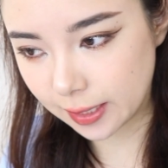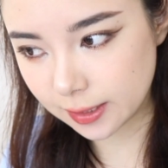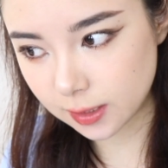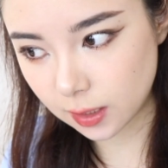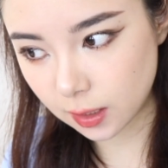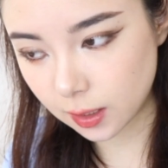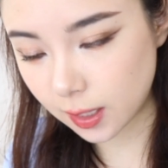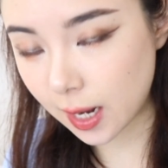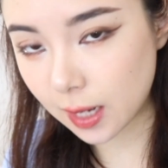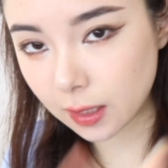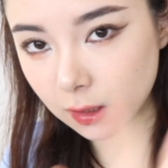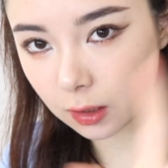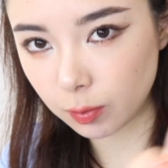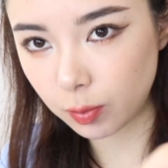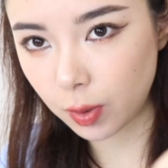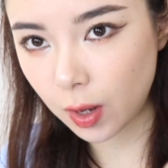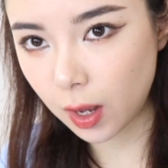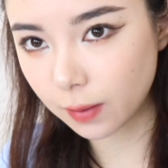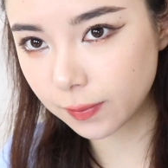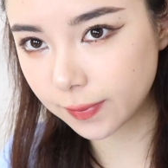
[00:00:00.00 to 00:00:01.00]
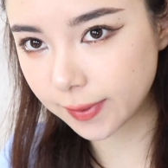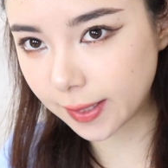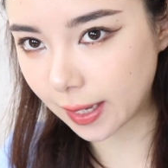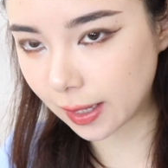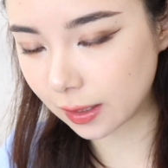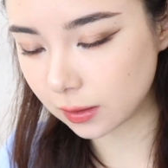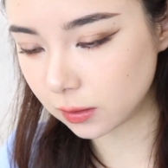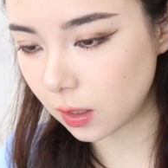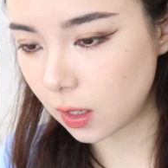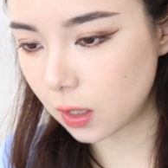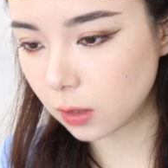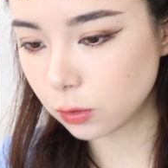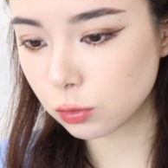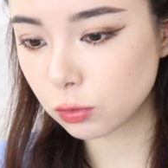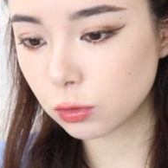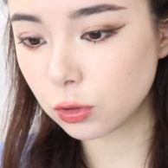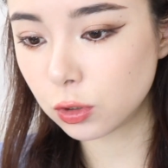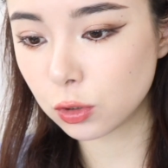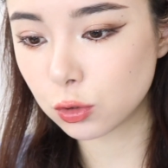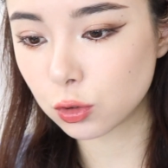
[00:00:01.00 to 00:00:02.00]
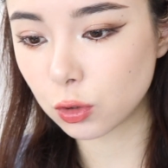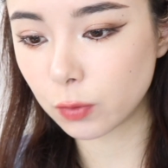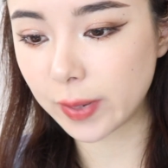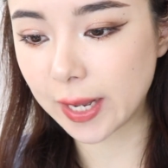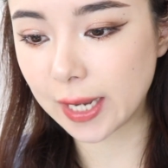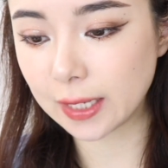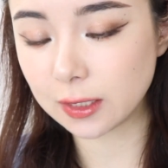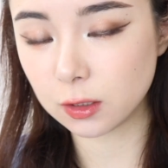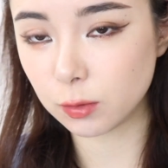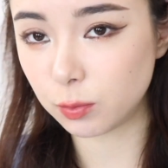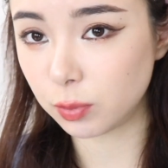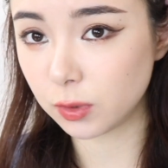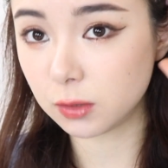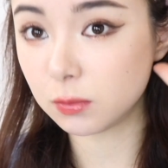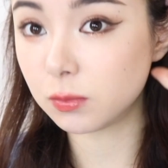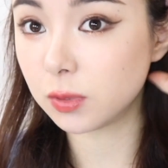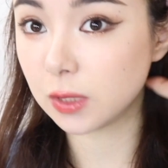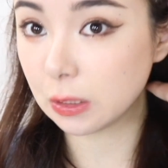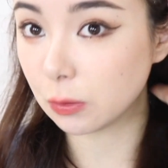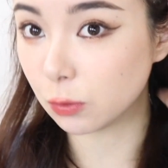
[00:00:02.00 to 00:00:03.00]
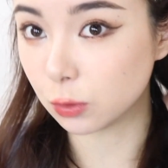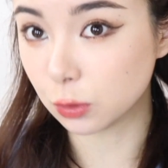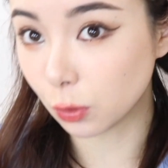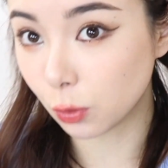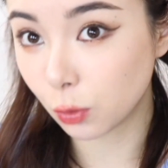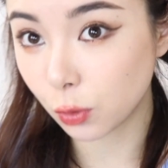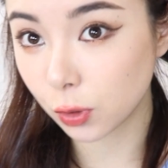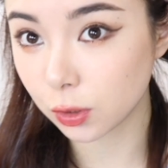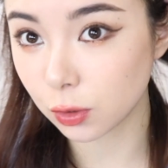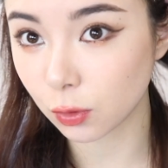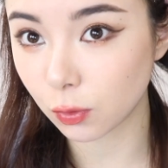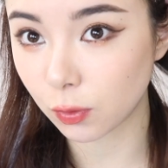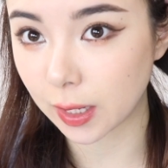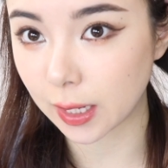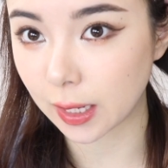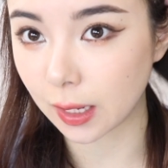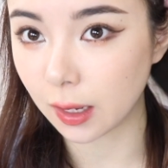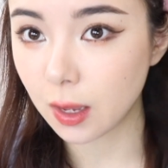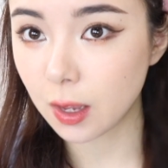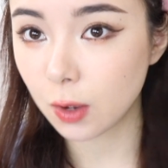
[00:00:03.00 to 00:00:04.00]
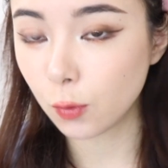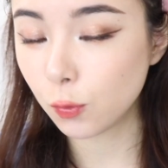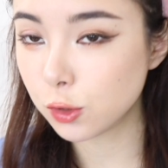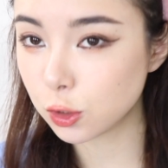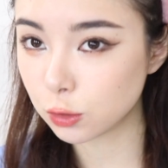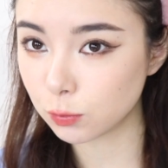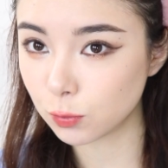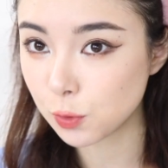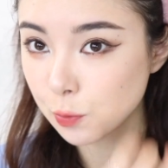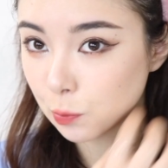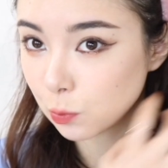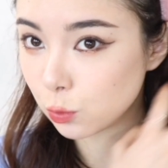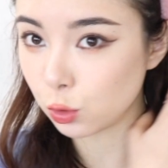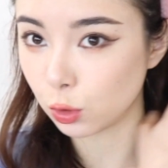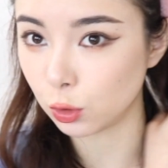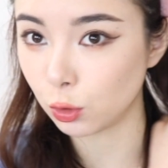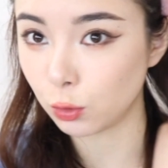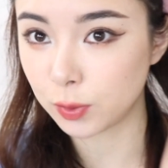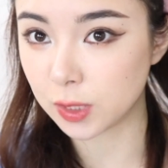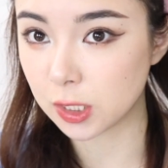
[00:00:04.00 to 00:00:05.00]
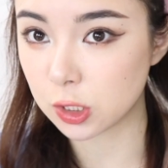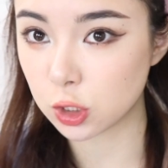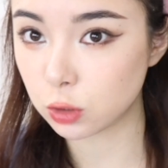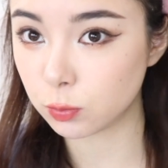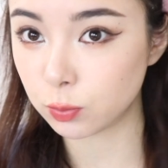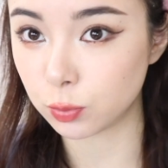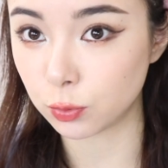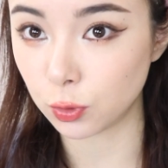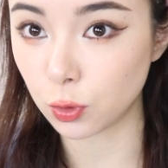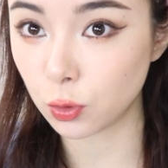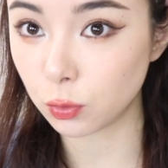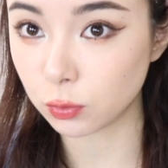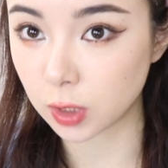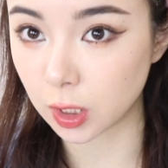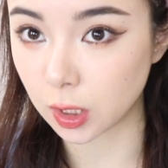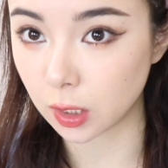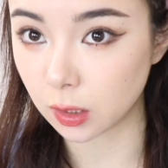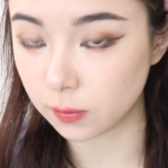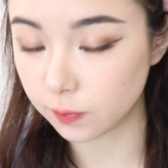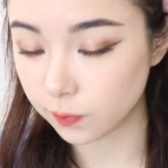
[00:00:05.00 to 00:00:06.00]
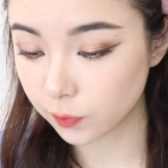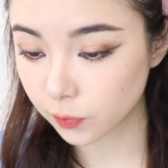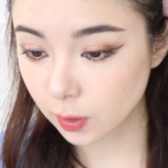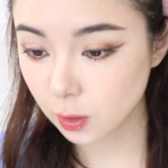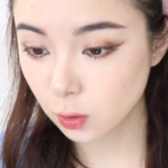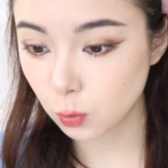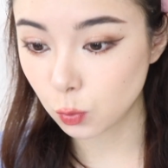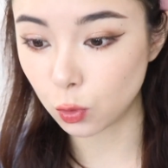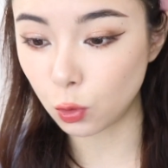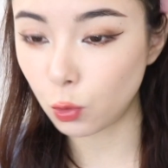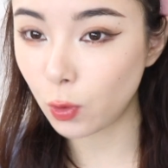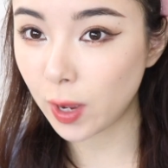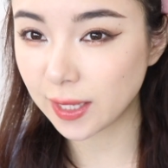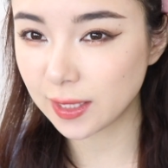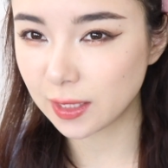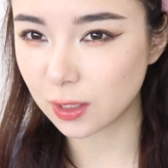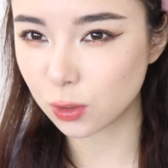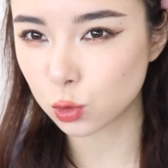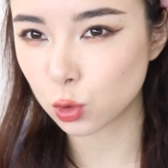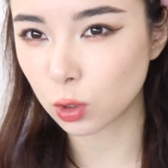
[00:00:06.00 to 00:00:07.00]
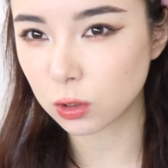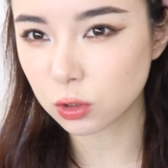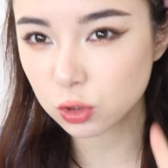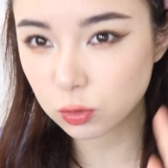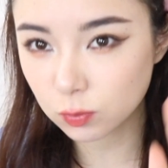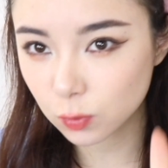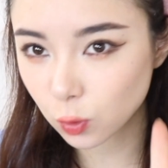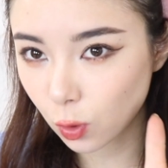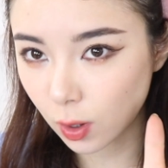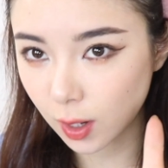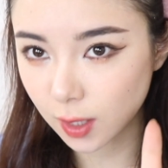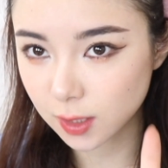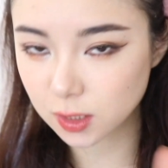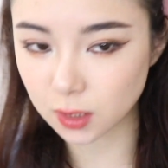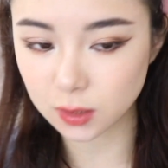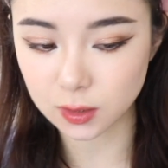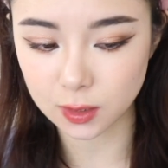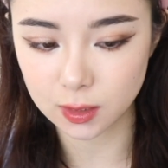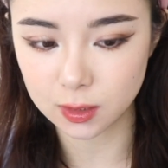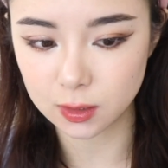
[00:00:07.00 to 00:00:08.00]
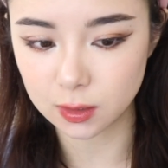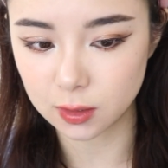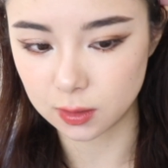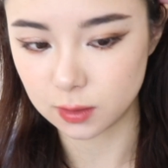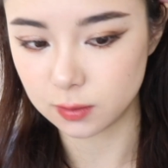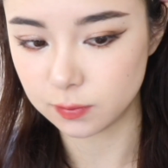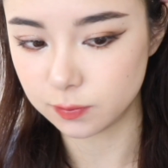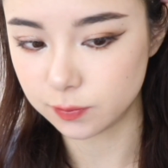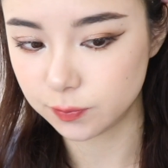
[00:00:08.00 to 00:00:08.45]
像 Colourpop 呀，就各种盘里的 bling bling 我都会用啊。为什么你们觉得我平时不用呢？我画眼妆这么夸张的一个人。